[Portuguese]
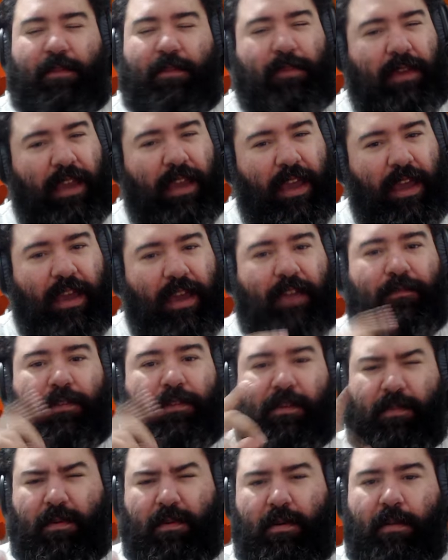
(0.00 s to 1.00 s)
Porque é
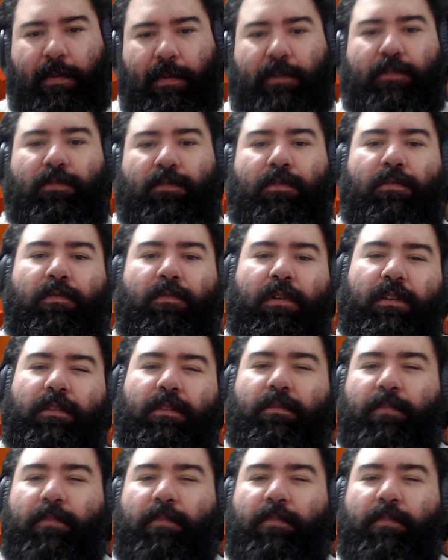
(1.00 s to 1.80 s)
visão em primeira pessoa,